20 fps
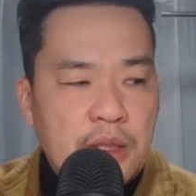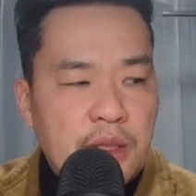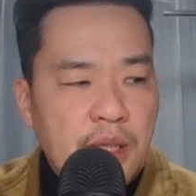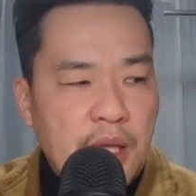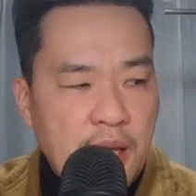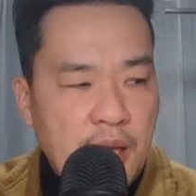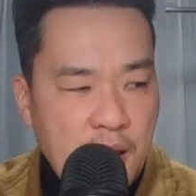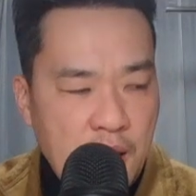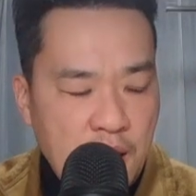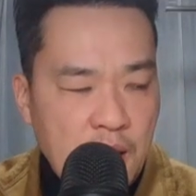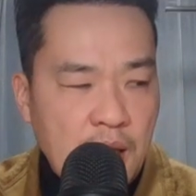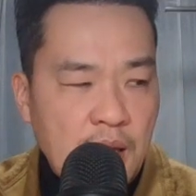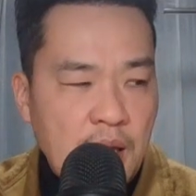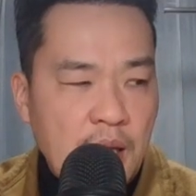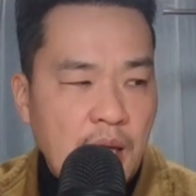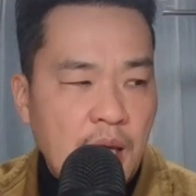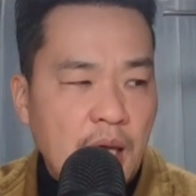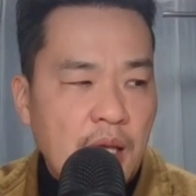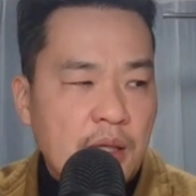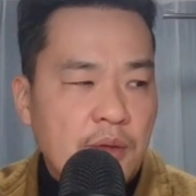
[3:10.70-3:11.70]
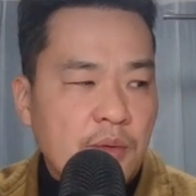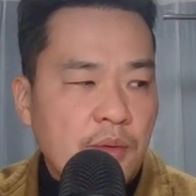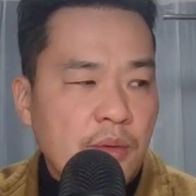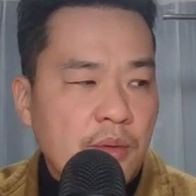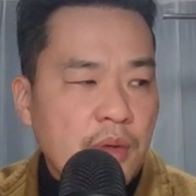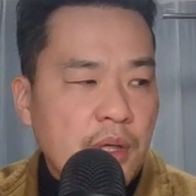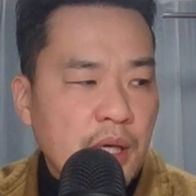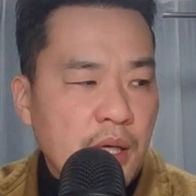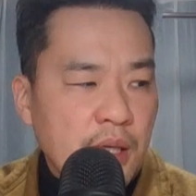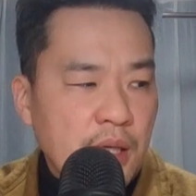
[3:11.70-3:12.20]
ねえ、
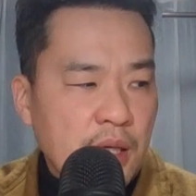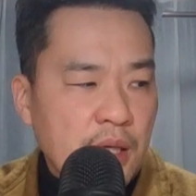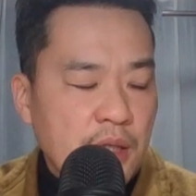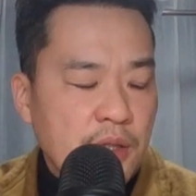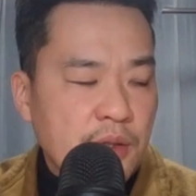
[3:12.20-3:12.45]
どうかな、